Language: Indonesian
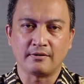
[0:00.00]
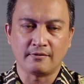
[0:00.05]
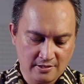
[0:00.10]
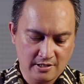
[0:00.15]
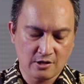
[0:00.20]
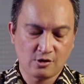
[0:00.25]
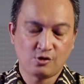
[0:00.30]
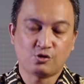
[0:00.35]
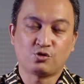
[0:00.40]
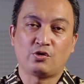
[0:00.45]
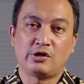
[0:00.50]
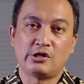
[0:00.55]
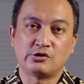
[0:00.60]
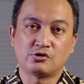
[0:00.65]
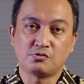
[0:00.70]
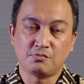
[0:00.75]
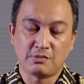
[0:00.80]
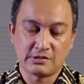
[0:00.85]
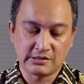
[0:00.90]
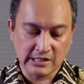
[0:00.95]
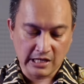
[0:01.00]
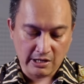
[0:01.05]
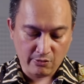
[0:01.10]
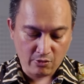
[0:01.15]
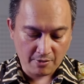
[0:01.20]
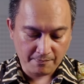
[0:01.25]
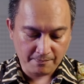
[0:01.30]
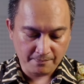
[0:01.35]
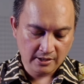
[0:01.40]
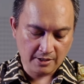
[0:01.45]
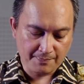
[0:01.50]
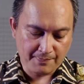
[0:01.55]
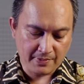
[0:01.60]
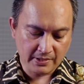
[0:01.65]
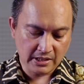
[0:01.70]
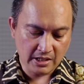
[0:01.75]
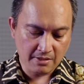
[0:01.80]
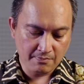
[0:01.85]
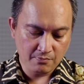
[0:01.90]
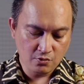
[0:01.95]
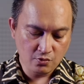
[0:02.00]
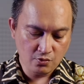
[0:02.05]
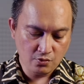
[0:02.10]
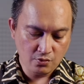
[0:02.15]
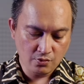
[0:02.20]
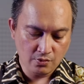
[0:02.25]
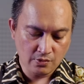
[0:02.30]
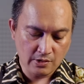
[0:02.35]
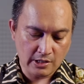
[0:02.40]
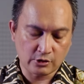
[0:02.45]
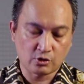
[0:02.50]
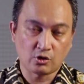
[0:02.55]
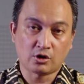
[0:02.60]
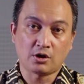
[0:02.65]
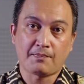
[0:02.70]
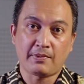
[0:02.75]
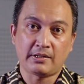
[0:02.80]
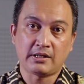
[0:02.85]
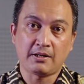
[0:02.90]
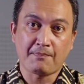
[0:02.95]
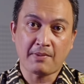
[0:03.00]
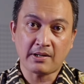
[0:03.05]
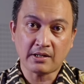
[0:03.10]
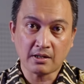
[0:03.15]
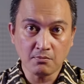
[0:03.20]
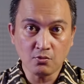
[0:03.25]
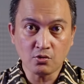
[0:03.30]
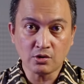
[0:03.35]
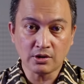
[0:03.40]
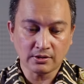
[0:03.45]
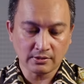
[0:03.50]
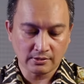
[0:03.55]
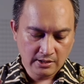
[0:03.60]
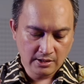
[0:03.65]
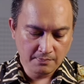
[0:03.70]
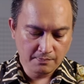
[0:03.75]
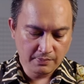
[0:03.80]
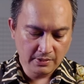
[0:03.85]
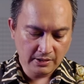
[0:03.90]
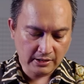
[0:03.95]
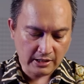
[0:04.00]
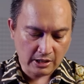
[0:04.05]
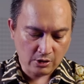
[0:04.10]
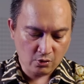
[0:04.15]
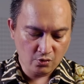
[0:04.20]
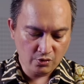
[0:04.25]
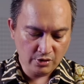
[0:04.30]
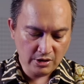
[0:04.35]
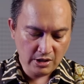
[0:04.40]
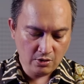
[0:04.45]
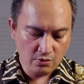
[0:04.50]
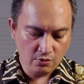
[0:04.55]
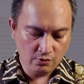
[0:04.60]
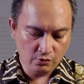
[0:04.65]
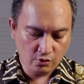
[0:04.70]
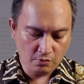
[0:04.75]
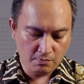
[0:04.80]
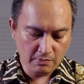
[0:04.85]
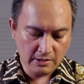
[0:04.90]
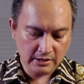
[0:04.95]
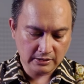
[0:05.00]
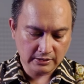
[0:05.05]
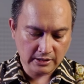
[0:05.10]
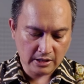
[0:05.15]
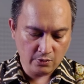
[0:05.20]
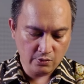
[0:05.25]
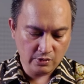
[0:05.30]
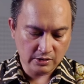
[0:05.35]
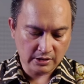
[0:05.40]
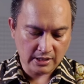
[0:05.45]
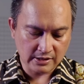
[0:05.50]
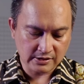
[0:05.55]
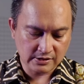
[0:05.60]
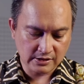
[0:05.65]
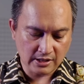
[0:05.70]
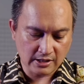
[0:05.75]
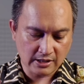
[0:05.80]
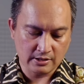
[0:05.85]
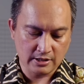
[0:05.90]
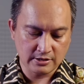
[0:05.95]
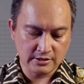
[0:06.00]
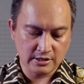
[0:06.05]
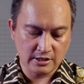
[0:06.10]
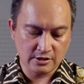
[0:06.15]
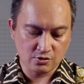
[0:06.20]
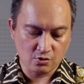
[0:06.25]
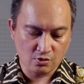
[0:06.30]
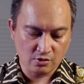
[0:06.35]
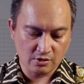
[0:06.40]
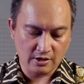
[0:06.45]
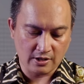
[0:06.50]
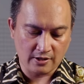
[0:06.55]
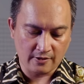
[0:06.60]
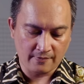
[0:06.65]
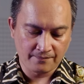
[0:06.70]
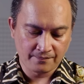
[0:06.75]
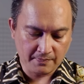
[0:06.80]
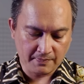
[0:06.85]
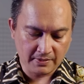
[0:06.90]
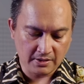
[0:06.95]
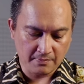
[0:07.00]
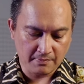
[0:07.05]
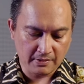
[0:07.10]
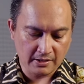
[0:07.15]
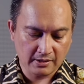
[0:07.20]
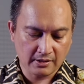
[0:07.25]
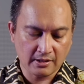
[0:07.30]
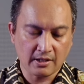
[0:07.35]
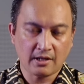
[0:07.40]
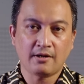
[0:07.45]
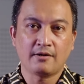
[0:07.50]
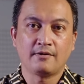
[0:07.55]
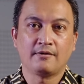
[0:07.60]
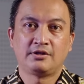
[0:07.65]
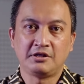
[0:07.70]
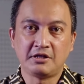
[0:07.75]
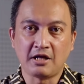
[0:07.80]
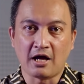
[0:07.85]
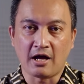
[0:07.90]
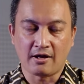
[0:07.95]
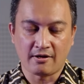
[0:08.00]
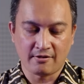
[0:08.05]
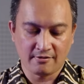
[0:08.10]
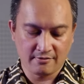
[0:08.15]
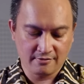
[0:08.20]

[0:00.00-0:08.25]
Lalu Tuhan Yesus menjawab, "Kepadamu atau kepada para murid diberi karunia untuk mengetahui rahasia kerajaan surga. Kepada mereka tidak,